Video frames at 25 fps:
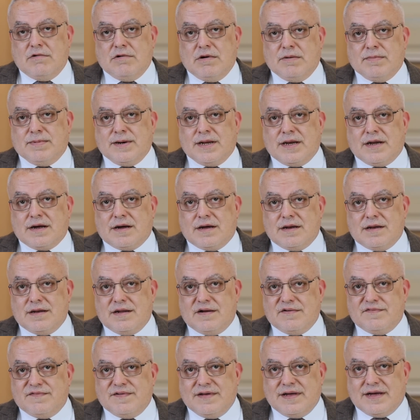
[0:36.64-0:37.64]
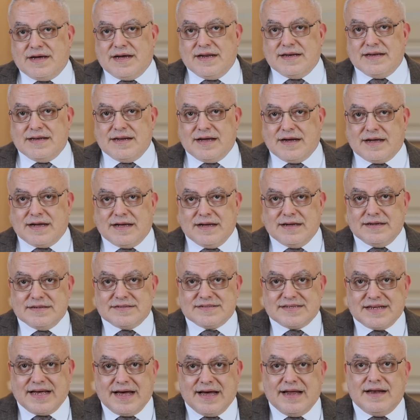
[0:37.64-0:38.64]
وبارك الله فيك أنك
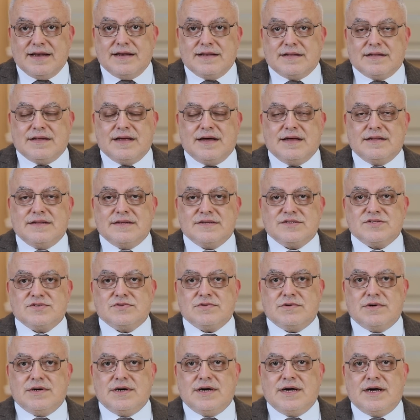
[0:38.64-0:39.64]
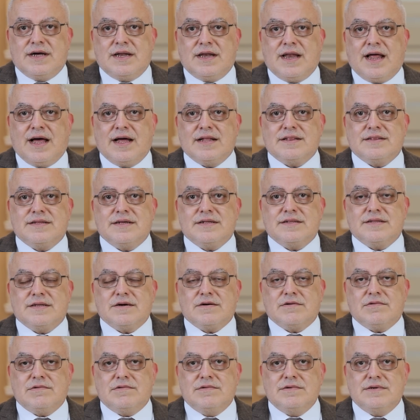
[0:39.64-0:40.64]
سألت هذا السؤال حتى
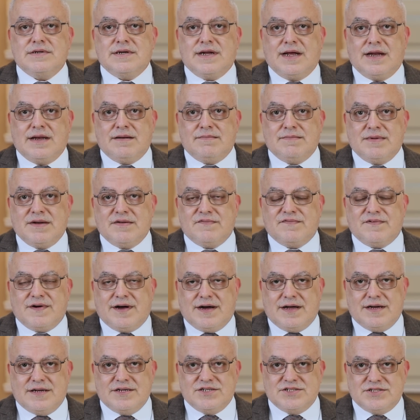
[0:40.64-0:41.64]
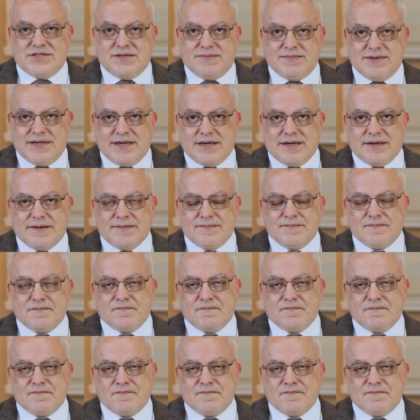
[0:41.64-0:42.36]
تكون المنفعة للجميع